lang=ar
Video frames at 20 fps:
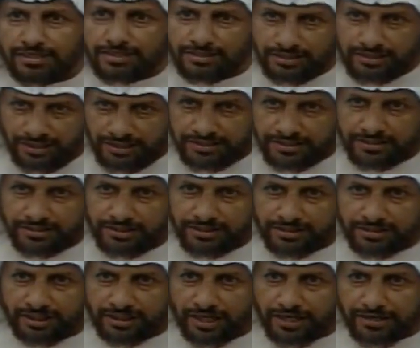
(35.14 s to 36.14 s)
يعني
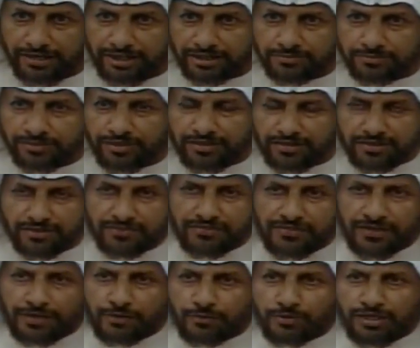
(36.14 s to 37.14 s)
التخرج من
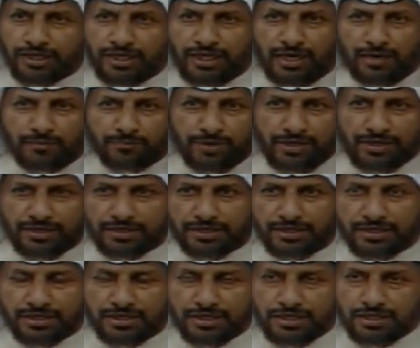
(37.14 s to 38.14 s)
الثانويه العامه
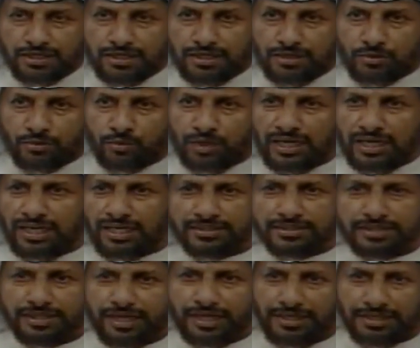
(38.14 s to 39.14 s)
ولا
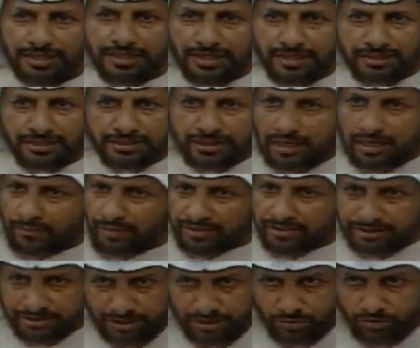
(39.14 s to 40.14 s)
عندنا احنا جامعه
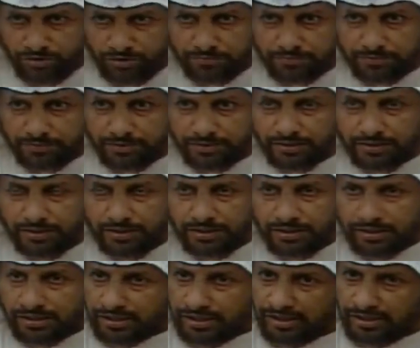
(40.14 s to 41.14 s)
تستوعب
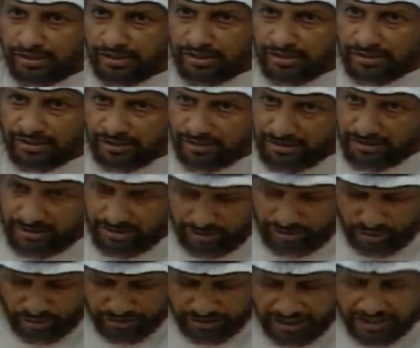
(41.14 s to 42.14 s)
آه،
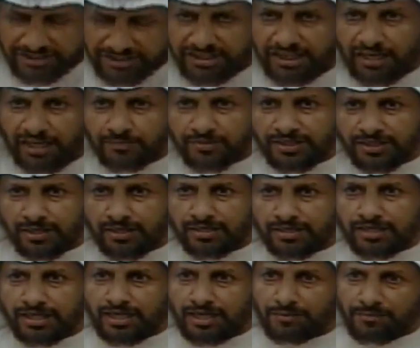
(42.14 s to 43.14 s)
القدره الاستيعابيه
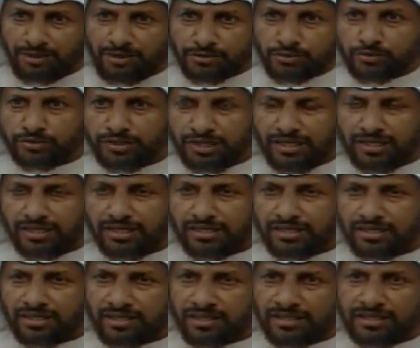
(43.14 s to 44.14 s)
لها محدوده
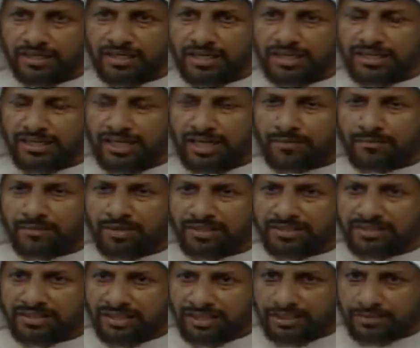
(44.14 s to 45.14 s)
آه، الهيئه العامه
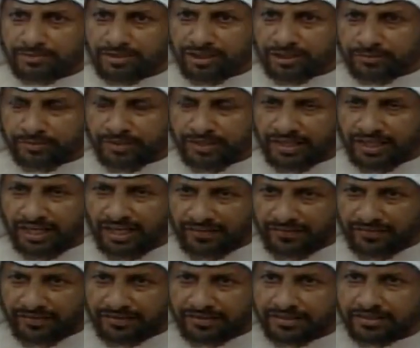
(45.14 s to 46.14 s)
للتعليم التطبيقي
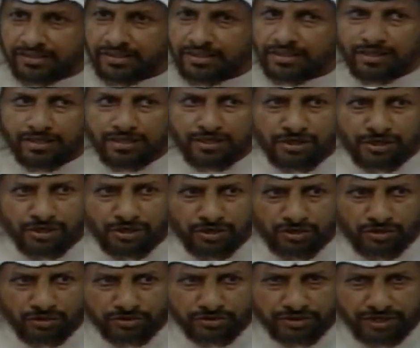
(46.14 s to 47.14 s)
ايضا
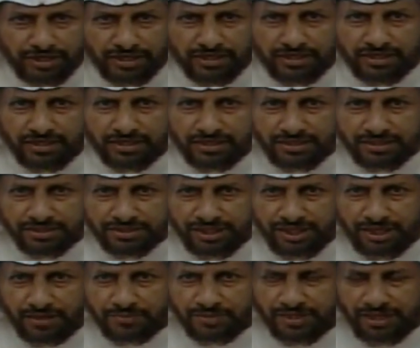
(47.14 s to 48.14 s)
القدره
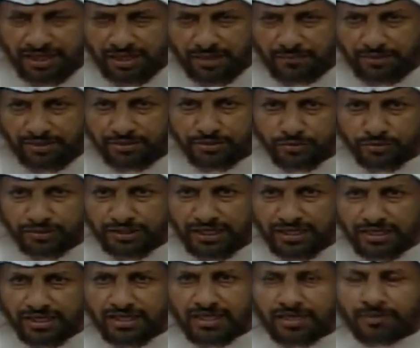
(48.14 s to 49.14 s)
الاستيعابيه لها محدوده
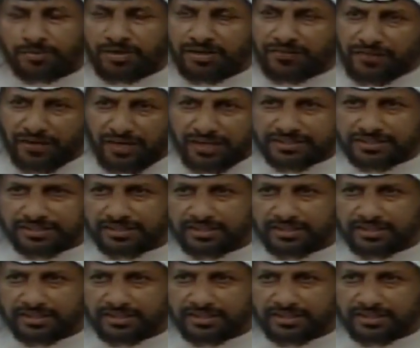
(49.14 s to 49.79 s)
البعثات